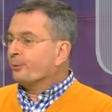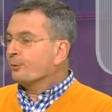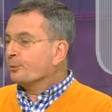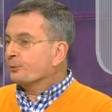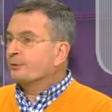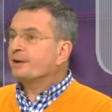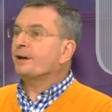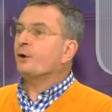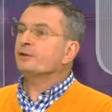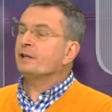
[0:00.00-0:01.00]
on, le
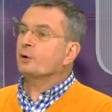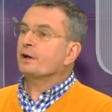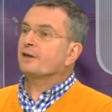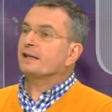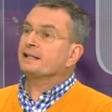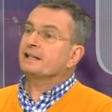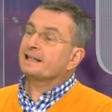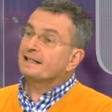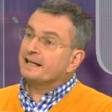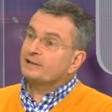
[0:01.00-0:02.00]
fait en dialogue avec quelqu'un
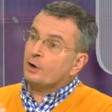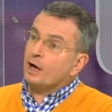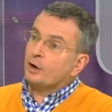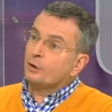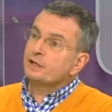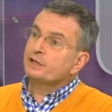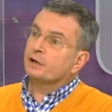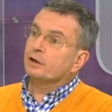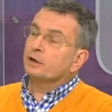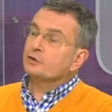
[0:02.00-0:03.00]
qui aide à
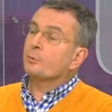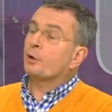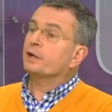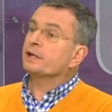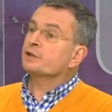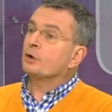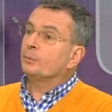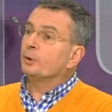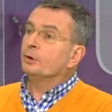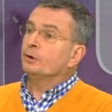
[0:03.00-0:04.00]
relire. Je vais prendre un
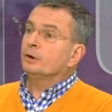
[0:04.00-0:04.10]
exemple